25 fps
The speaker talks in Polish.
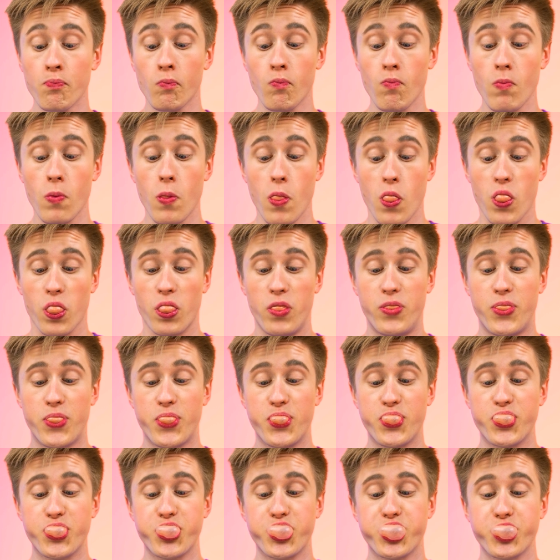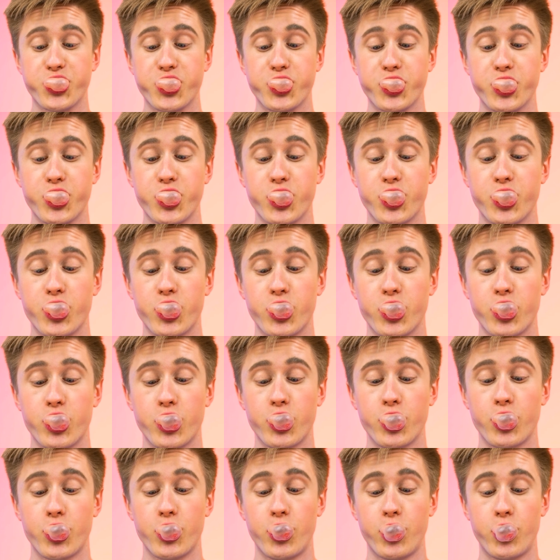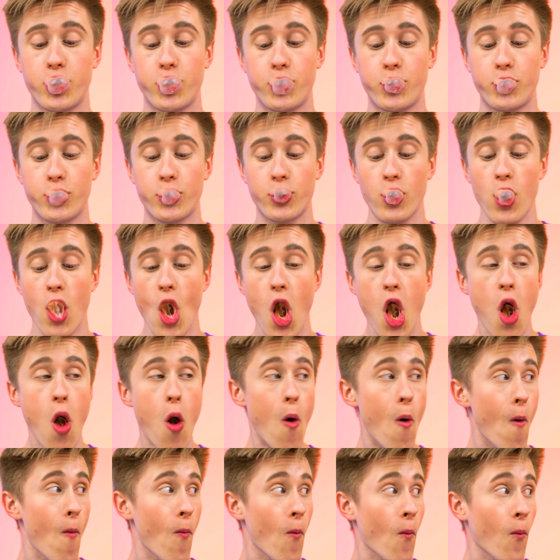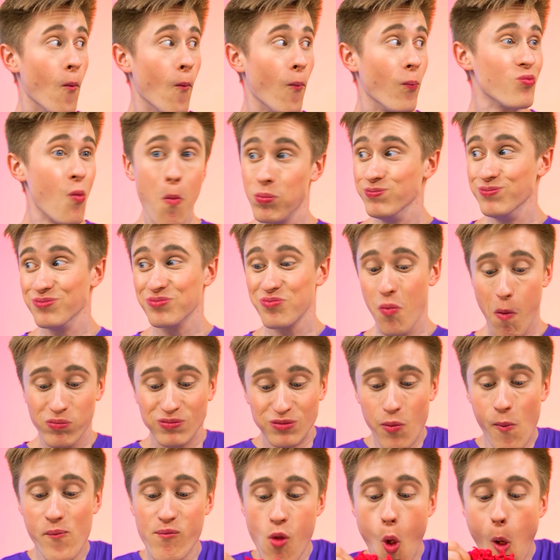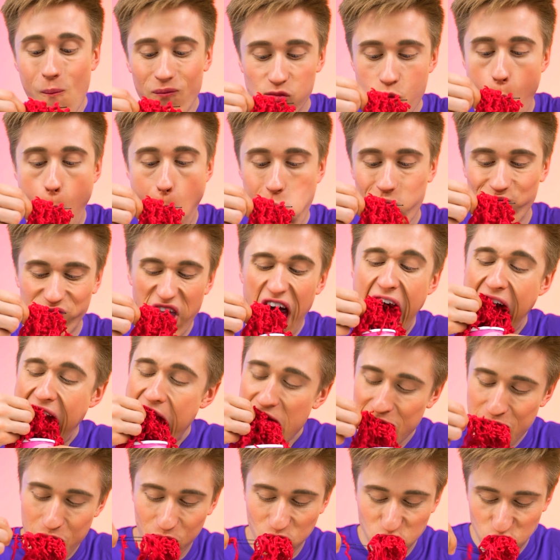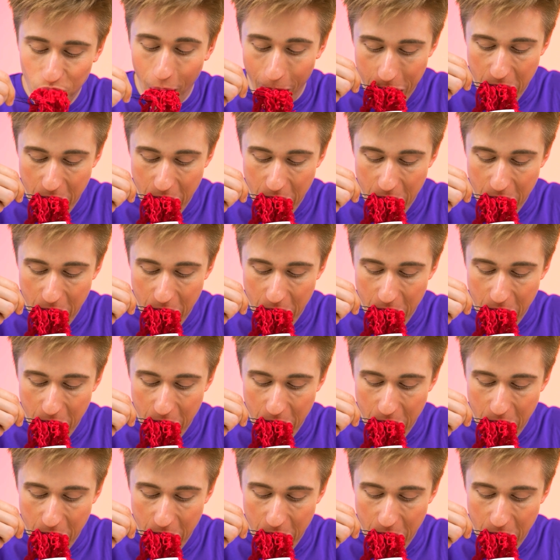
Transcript: Nigdy wcześniej nie jadłem makaronu o smaku gumy balonowej. Można nawet zrobić z tego